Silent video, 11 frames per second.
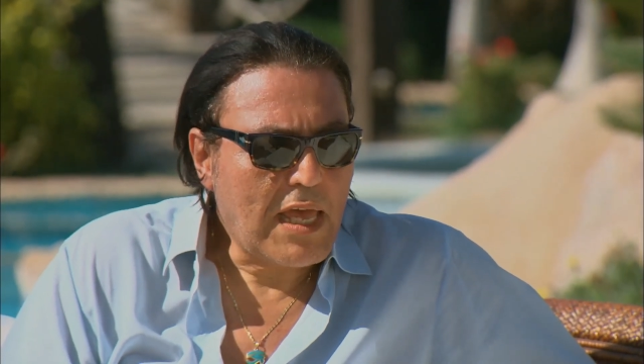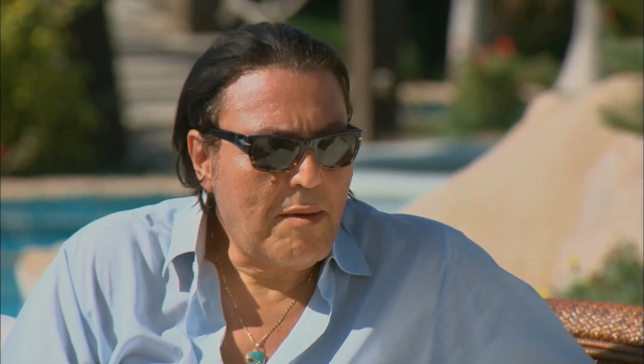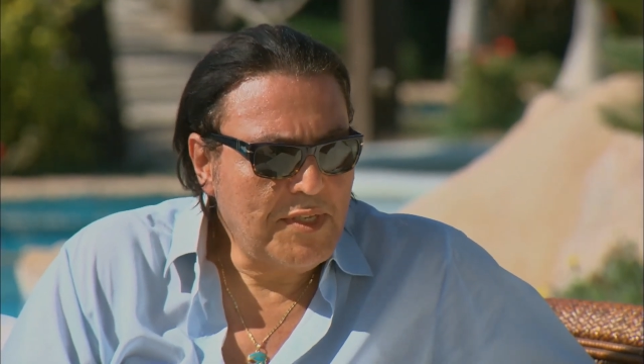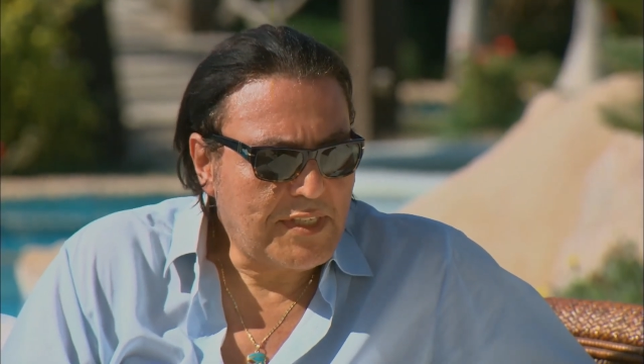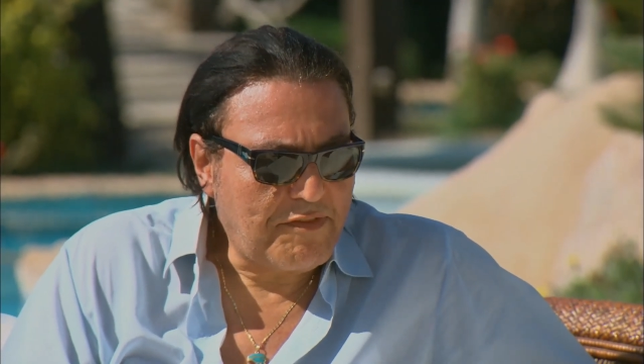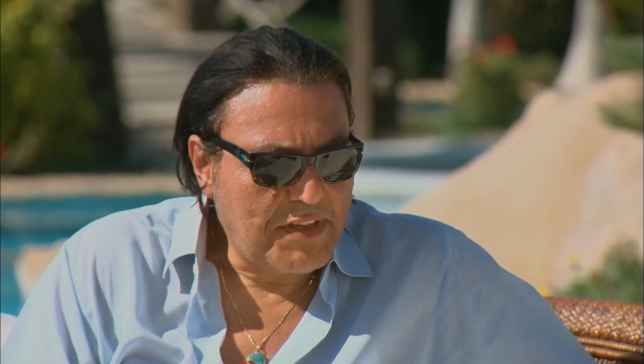
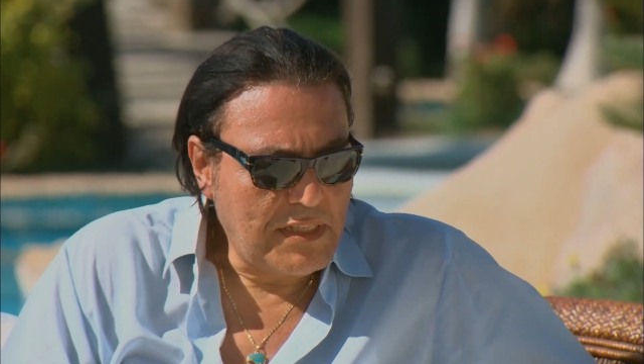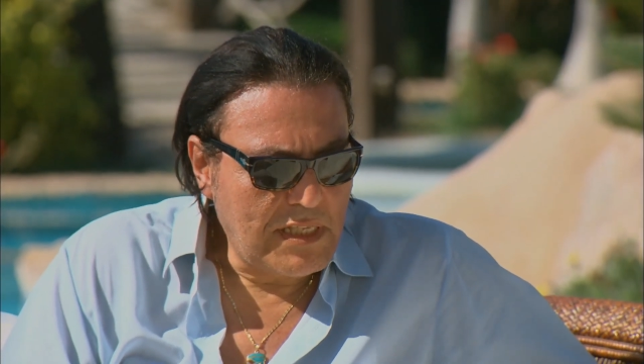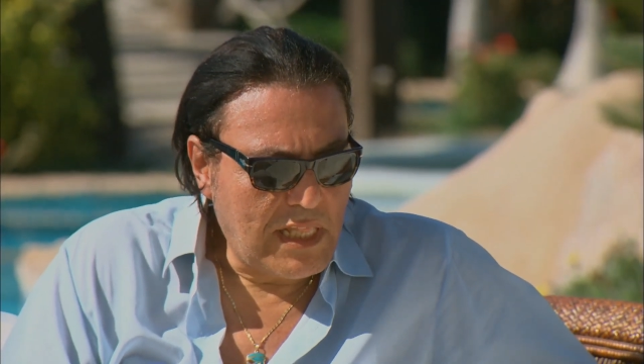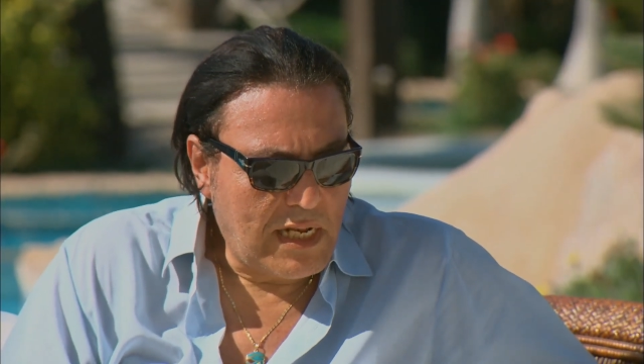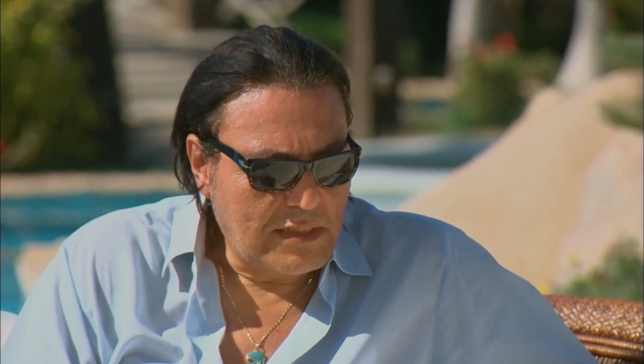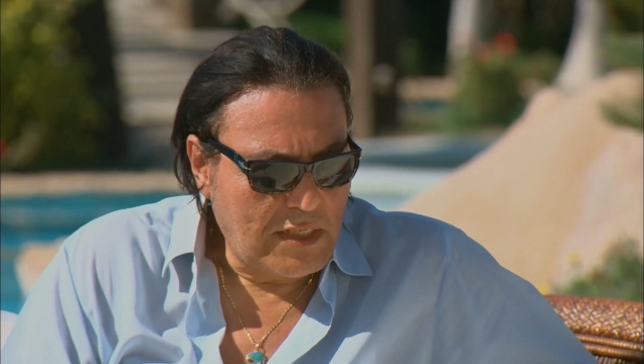خميس
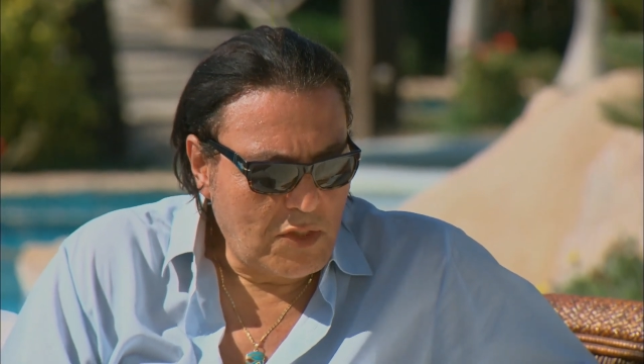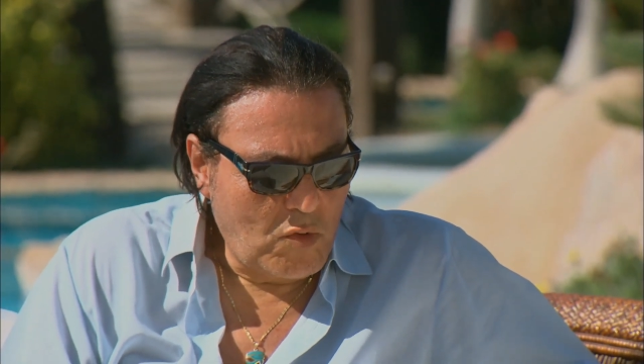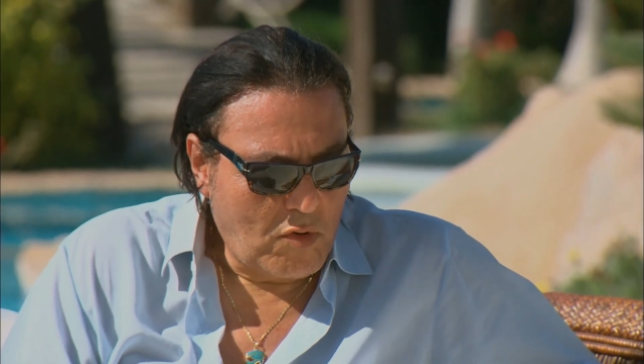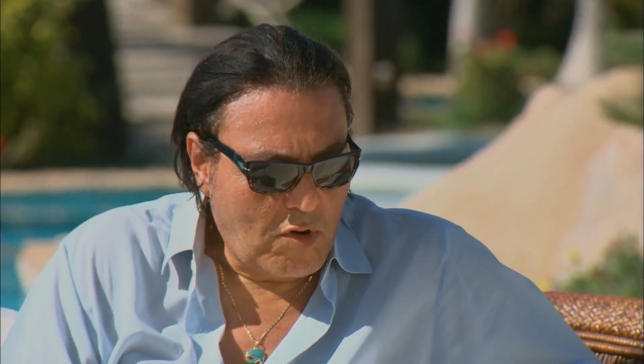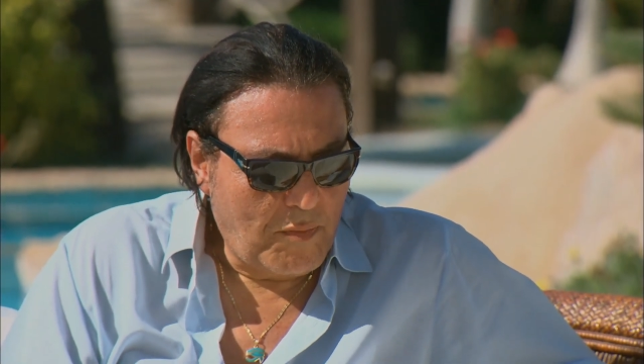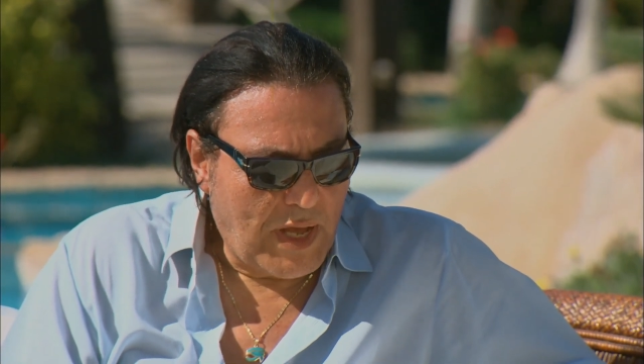افندين على
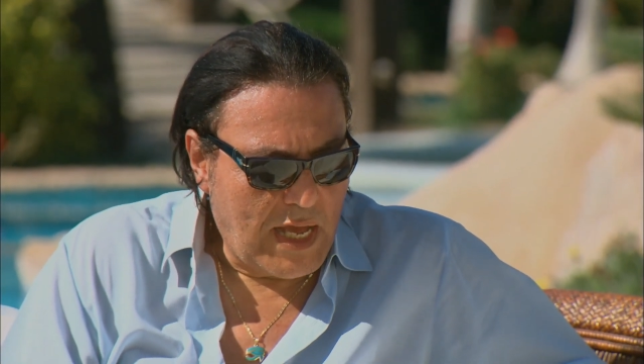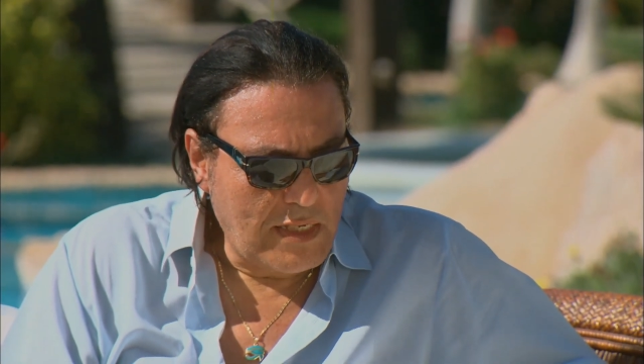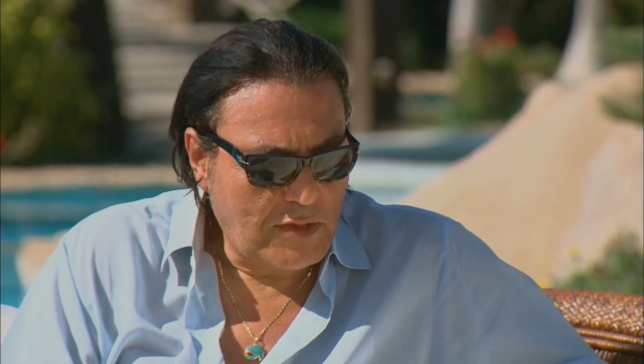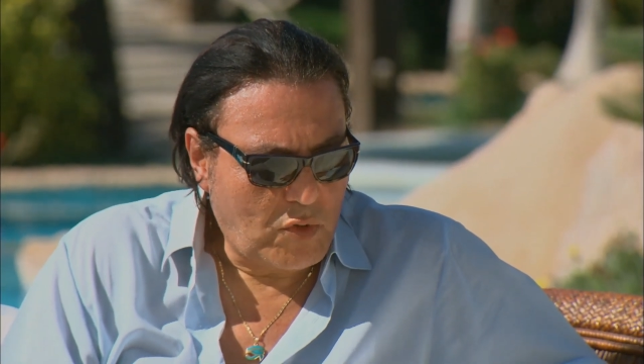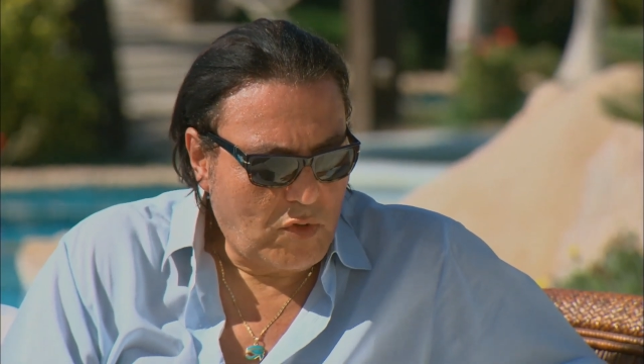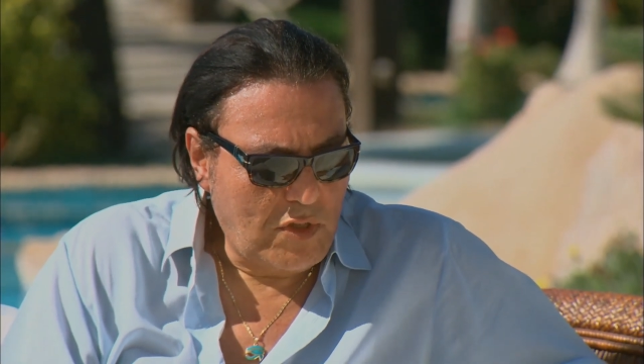سنه ورمح
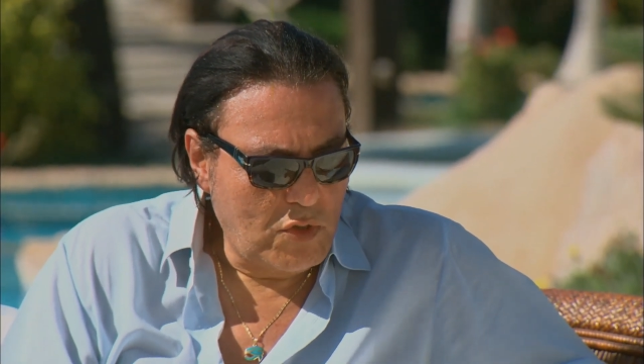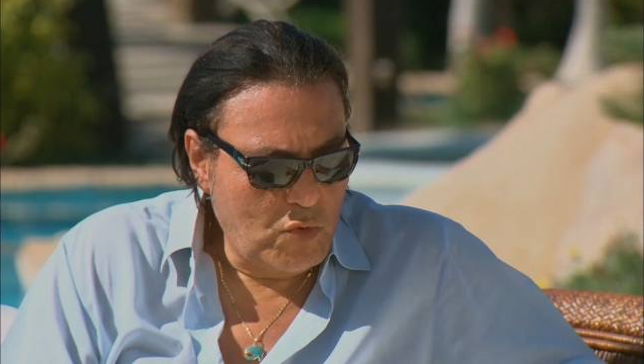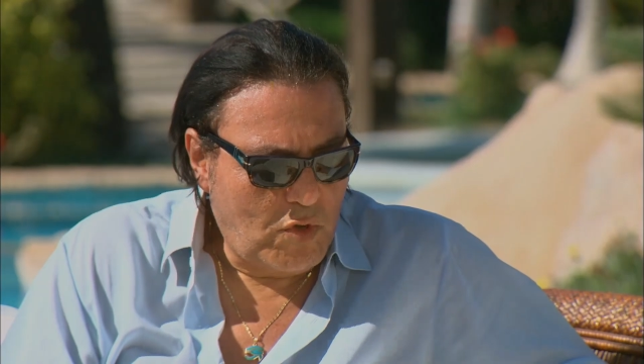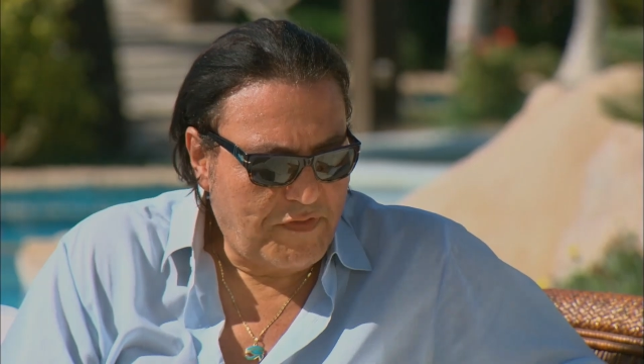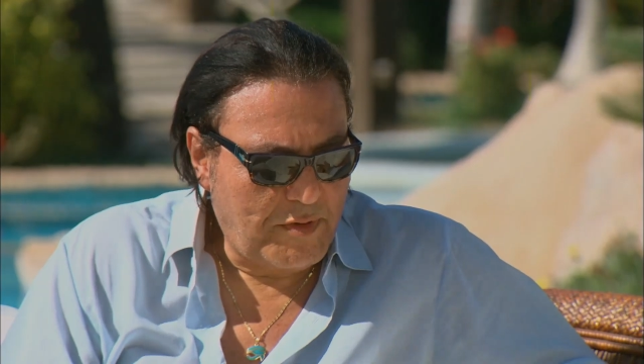عايز يروح للنوح